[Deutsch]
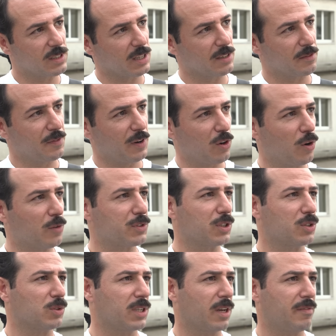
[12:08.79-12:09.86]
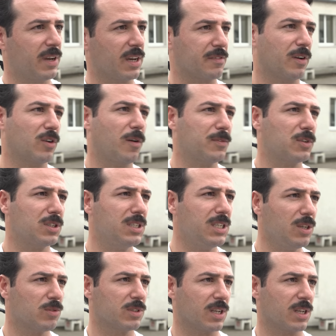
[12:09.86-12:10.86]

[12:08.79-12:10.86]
dann verkaufst du dich unter Wert. Verkauf mhm. dich hm. nie